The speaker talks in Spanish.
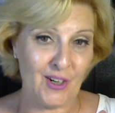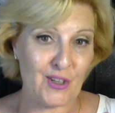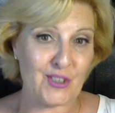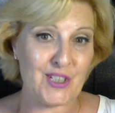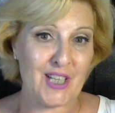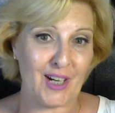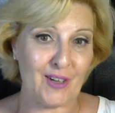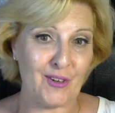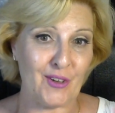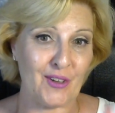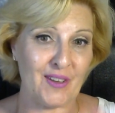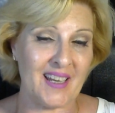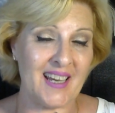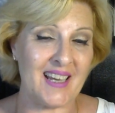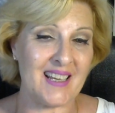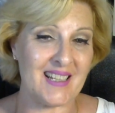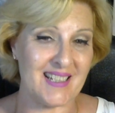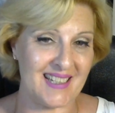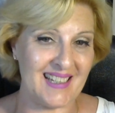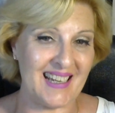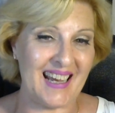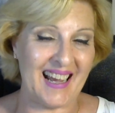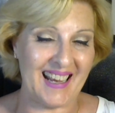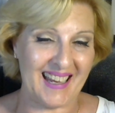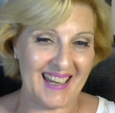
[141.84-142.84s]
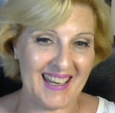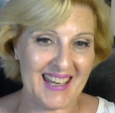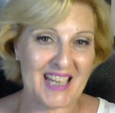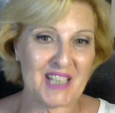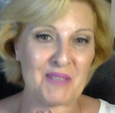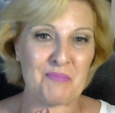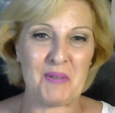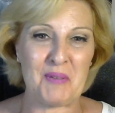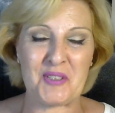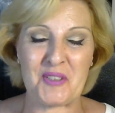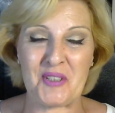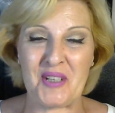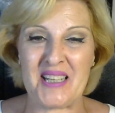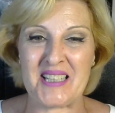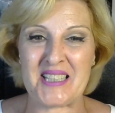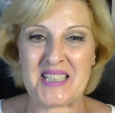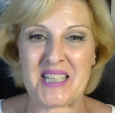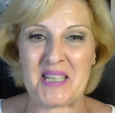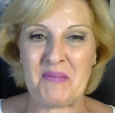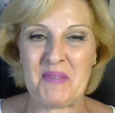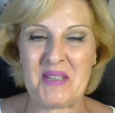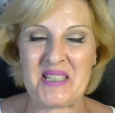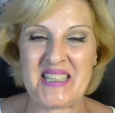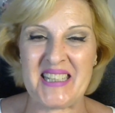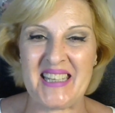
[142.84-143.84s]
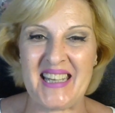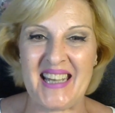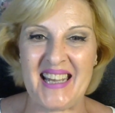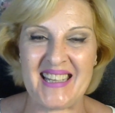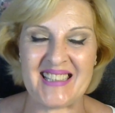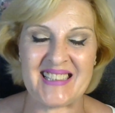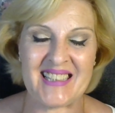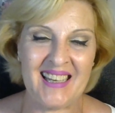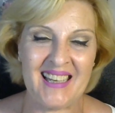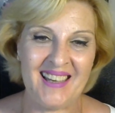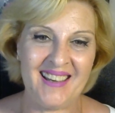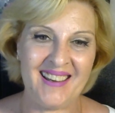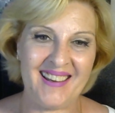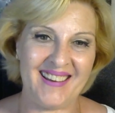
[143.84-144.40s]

¿os acordáis? Aquellas personas que me seguíais,